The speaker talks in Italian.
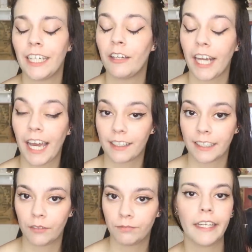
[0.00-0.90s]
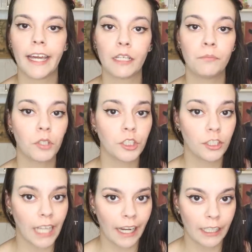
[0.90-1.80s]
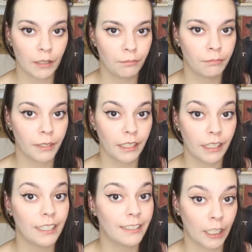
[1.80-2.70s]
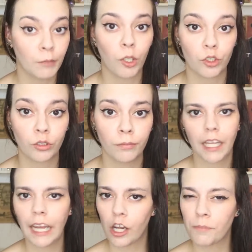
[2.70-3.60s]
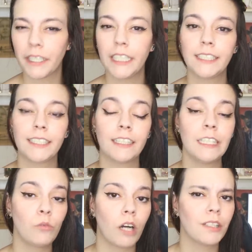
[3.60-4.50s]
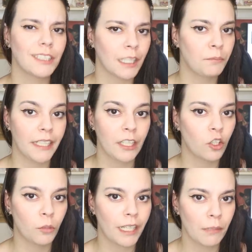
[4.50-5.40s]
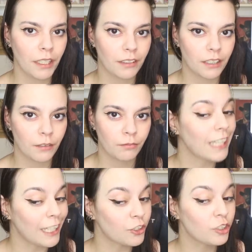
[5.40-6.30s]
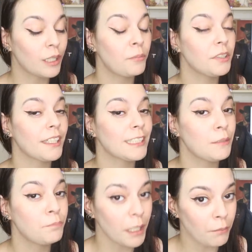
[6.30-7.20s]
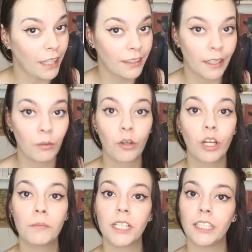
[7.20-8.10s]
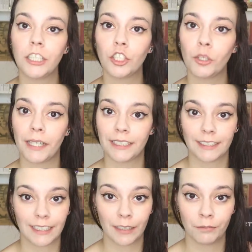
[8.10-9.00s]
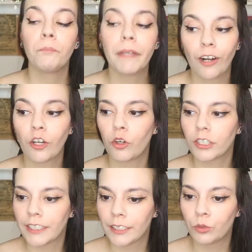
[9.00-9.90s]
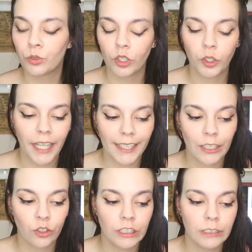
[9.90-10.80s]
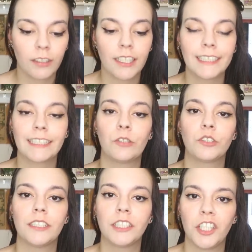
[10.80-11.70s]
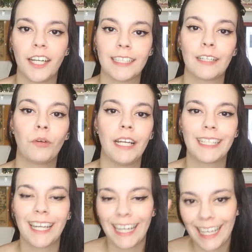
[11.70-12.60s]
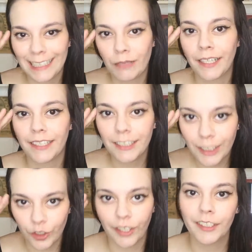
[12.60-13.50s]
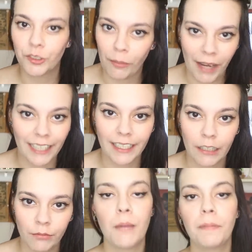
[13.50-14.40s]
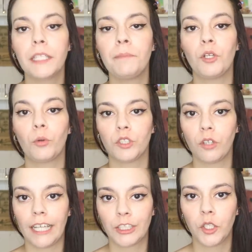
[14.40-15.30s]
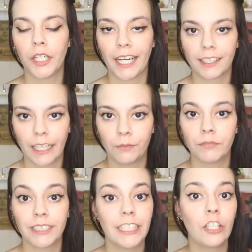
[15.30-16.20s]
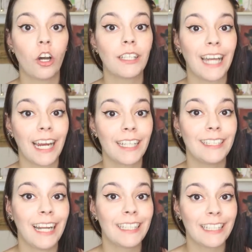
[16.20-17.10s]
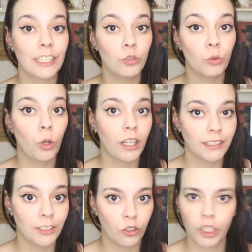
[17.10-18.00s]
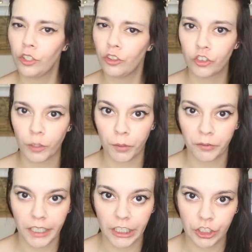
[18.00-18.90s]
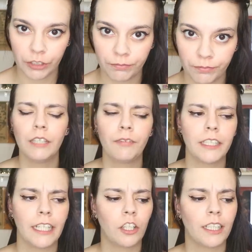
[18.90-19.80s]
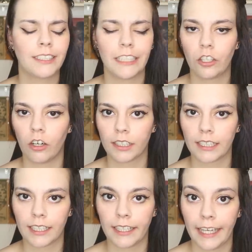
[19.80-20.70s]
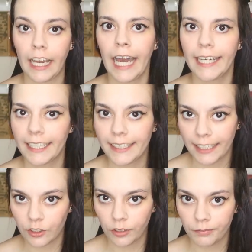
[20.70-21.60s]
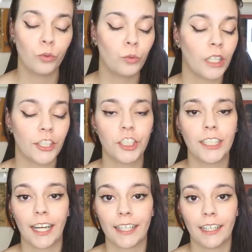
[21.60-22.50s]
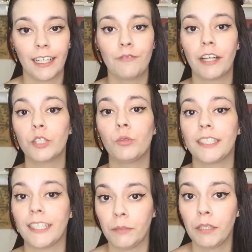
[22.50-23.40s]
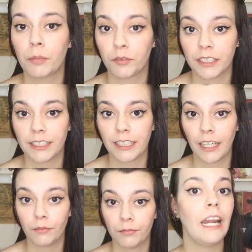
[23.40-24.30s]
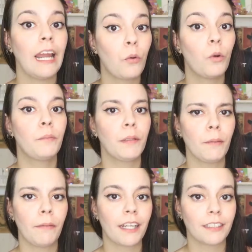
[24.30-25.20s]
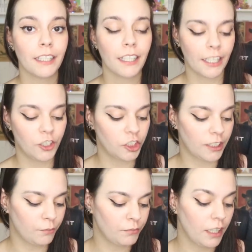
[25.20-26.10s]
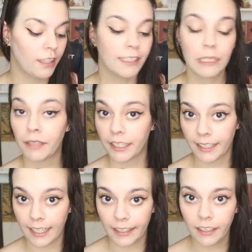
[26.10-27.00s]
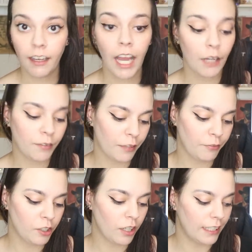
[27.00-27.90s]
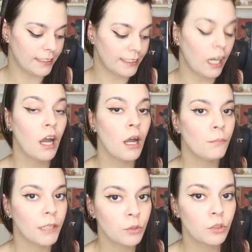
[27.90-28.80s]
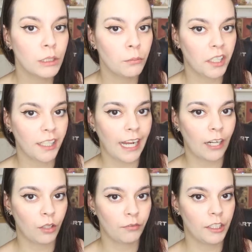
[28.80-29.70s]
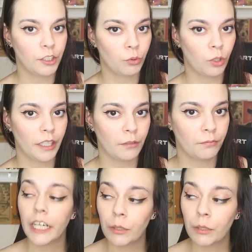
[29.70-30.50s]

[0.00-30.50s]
da Leonarda e al rimborso danni per il terremoto, la coppia inizia di nuovo a star bene economicamente, tanto da potersi permettere una collaboratrice domestica. Però, nonostante tutto, Leonarda continua ad essere ossessionata da quella dannata maledizione di sua madre. E per di più, in questo caso, Leonarda si ricorda anche di altre due occasioni non troppo felici. Infatti, la donna si ricorda che anni addietro una gitana le ha fatto una terribile profezia, la cui prima parte recita ti mariterai, avrai figliolanza, ma tutti moriranno i figli tuoi.